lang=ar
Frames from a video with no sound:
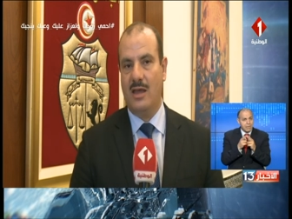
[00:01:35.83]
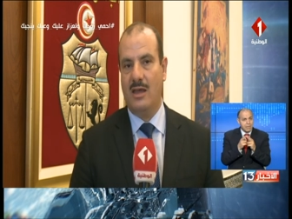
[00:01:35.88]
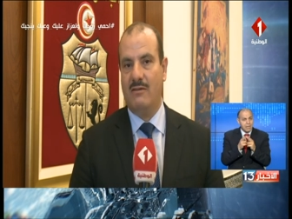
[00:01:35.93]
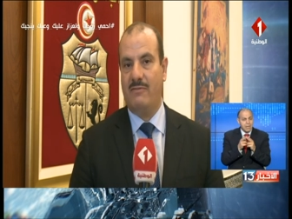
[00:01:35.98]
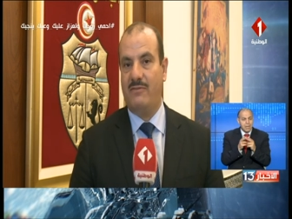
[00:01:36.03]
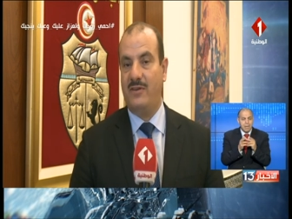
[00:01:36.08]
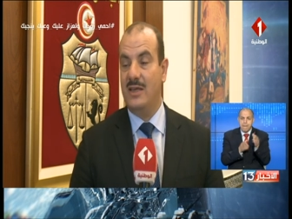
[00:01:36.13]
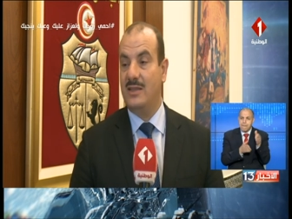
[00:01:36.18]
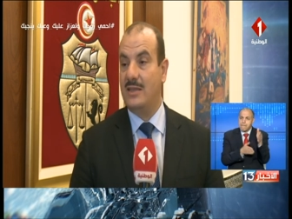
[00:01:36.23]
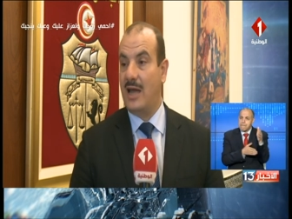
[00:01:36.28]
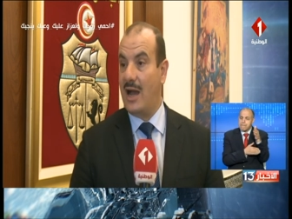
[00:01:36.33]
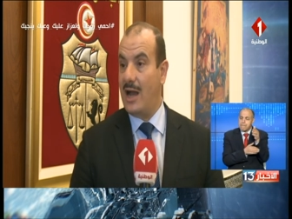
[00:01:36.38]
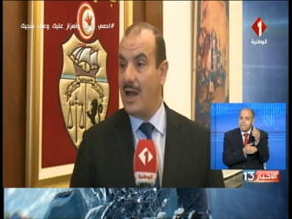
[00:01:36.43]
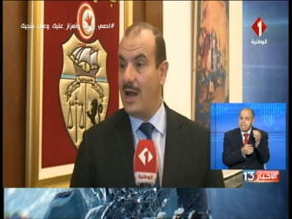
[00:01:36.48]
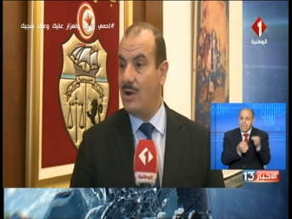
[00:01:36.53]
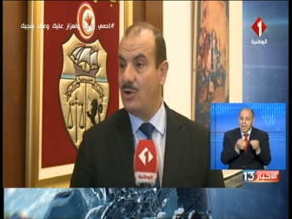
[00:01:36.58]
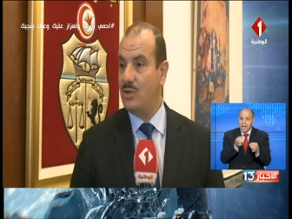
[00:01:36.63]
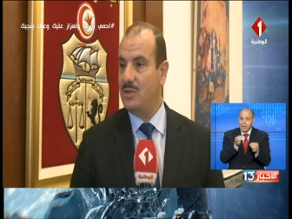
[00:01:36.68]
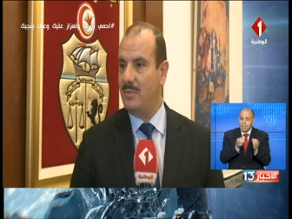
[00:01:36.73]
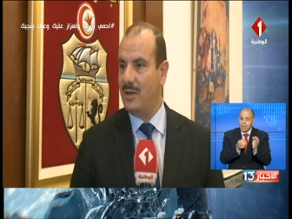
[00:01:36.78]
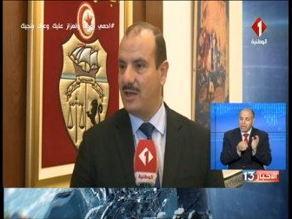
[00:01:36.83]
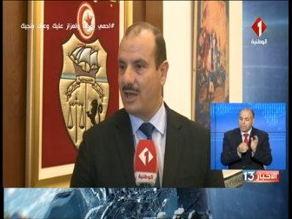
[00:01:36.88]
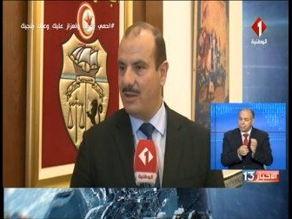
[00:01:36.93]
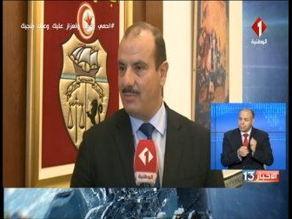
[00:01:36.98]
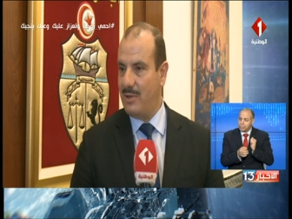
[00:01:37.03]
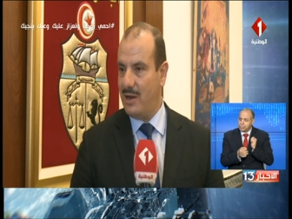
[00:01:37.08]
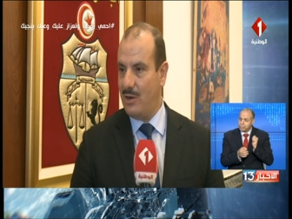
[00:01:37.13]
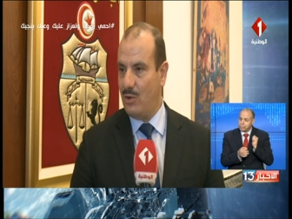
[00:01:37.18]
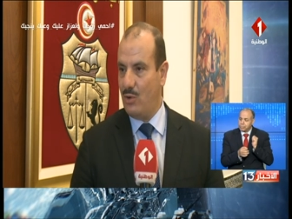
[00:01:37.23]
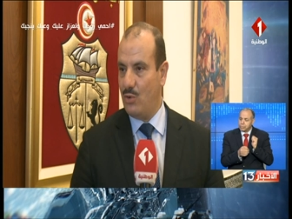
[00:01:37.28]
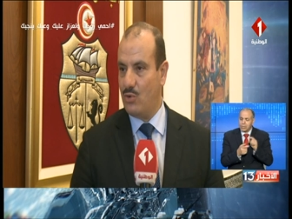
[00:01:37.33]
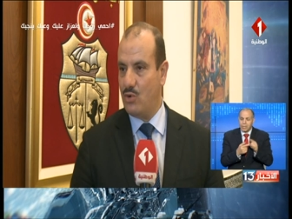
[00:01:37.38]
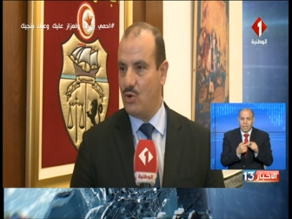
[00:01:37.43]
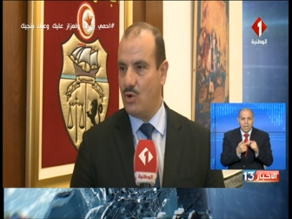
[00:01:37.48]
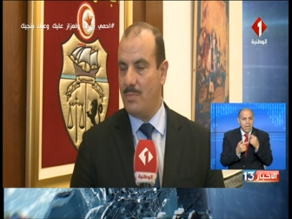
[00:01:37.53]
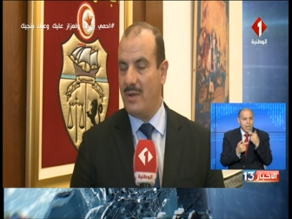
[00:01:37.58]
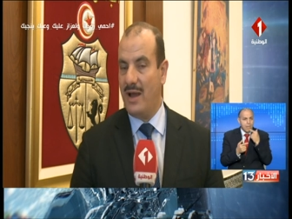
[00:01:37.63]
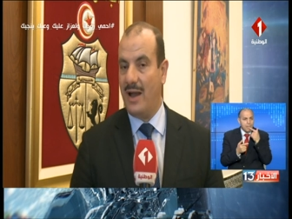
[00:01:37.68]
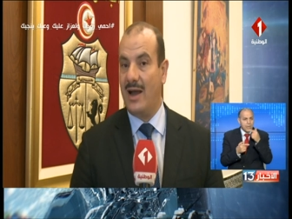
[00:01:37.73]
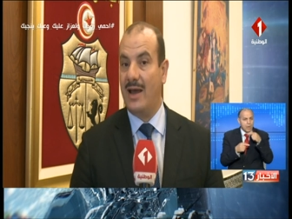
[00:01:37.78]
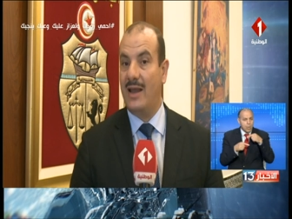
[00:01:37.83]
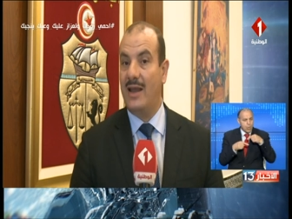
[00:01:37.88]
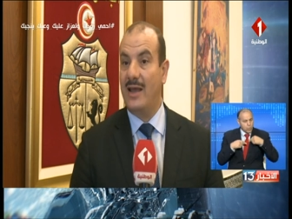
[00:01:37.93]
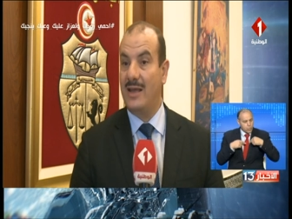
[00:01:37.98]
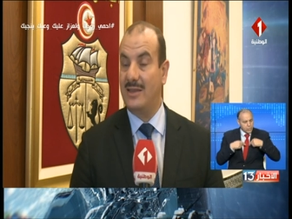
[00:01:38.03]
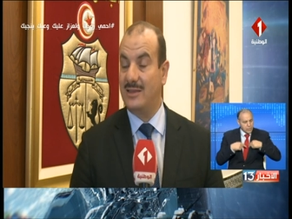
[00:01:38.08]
فيه تعهد من قبل الحكومة على